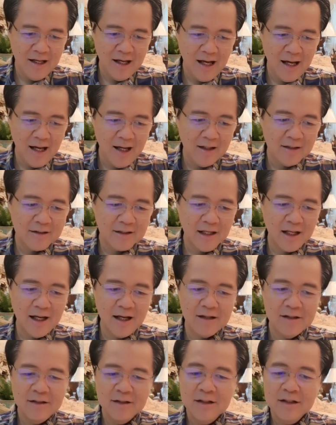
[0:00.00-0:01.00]
Ha?
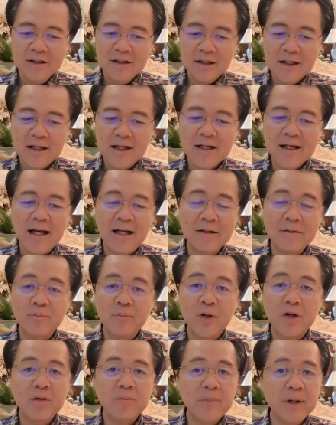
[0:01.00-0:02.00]
Kaya
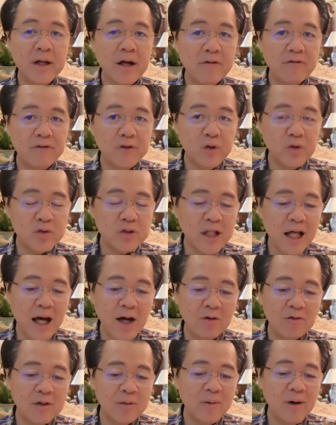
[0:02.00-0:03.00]
ingat, pero may a few
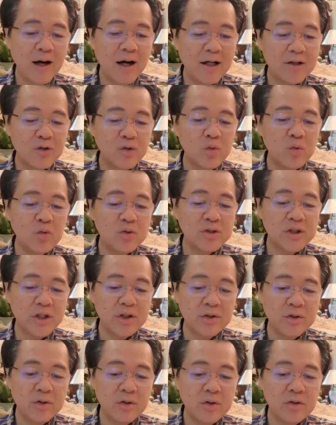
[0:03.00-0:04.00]
tao na makakatulong sa
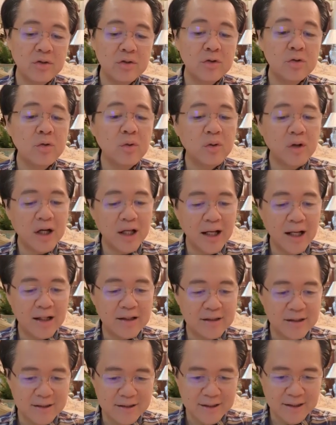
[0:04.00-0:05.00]
iyo, doon ka
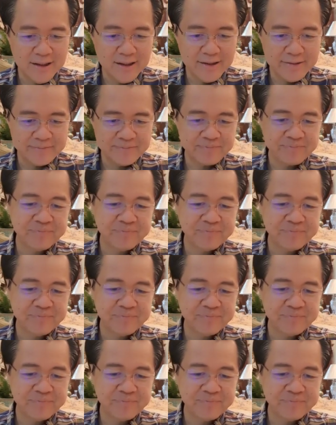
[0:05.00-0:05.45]
lang didikit.